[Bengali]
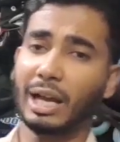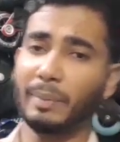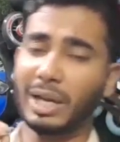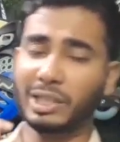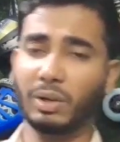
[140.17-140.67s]

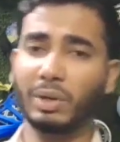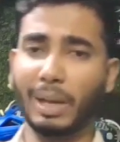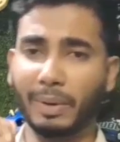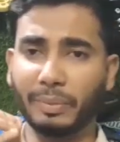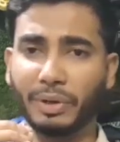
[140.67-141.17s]
আমি আশা করি
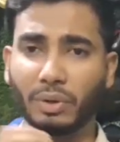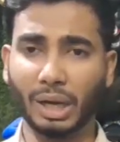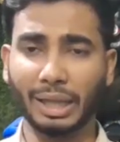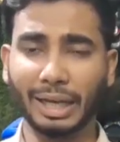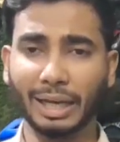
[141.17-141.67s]
আমার
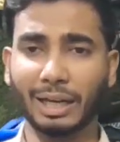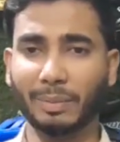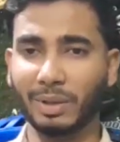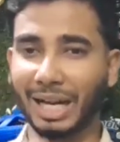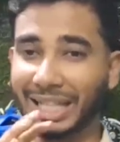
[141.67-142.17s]
ভিডিওটা দেখলে
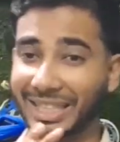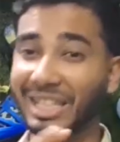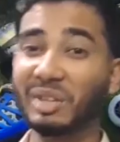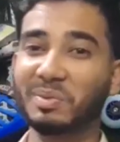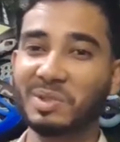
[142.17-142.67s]
আপনারা
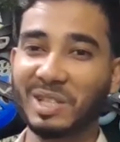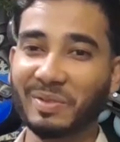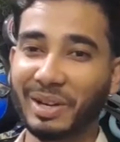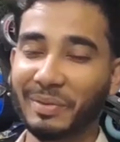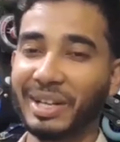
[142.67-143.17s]
আজকেই বুঝতে
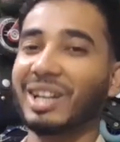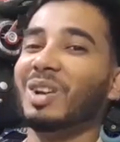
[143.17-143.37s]
পারবেন